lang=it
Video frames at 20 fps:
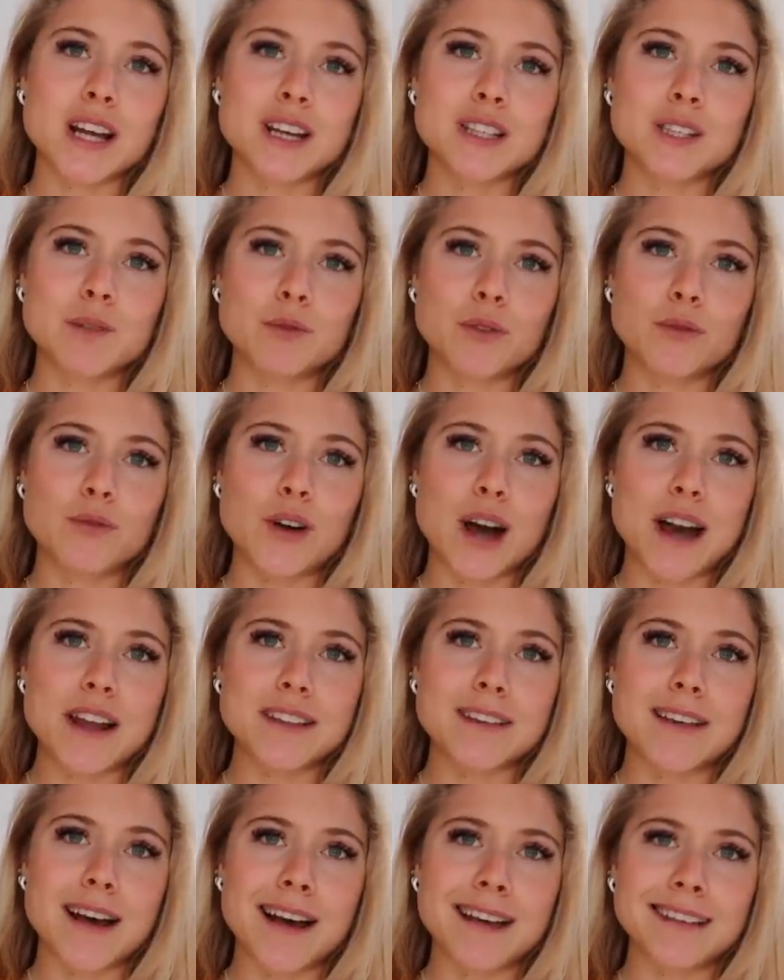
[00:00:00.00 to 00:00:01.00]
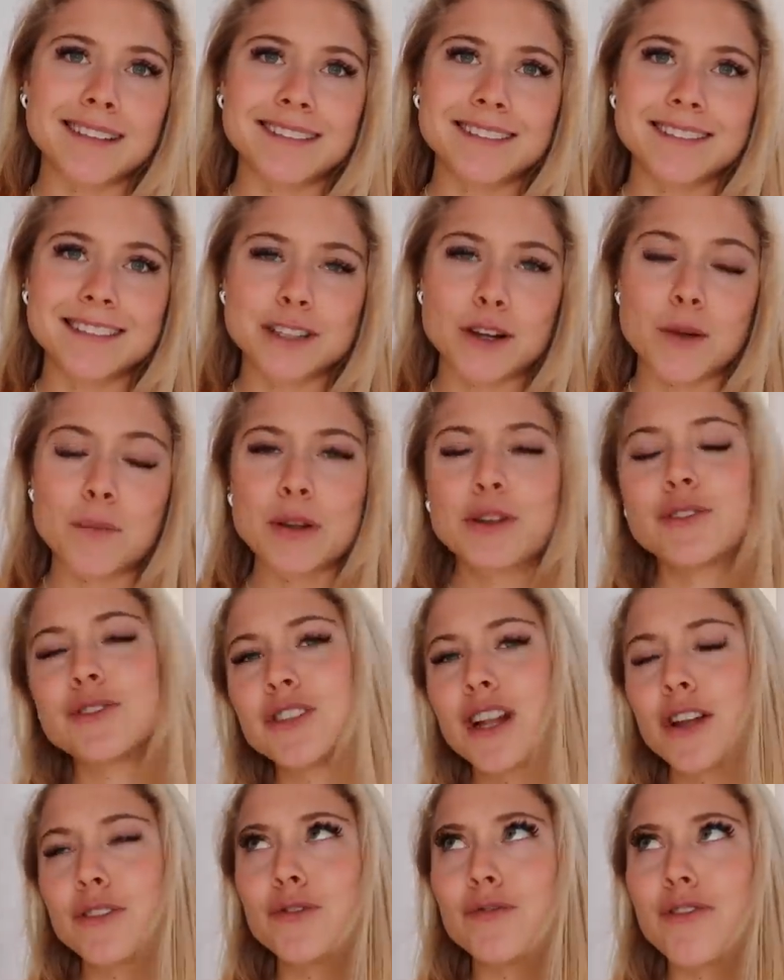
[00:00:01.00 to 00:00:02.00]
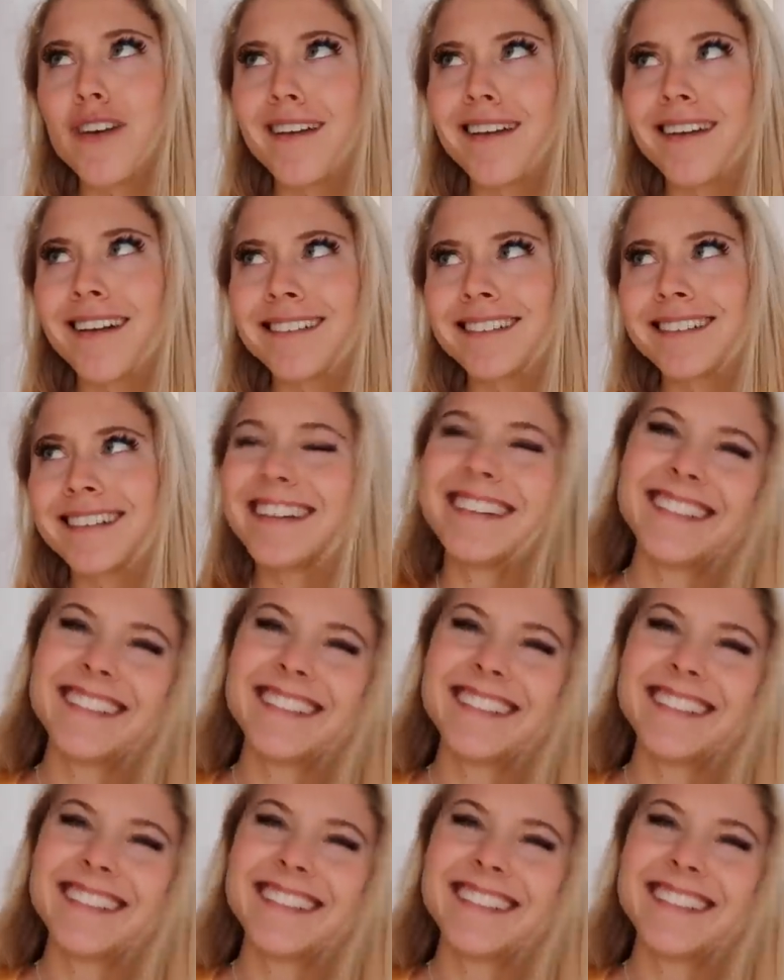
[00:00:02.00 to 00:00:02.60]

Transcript: raga si può fare, dai. Se no prendo il gelato vegan.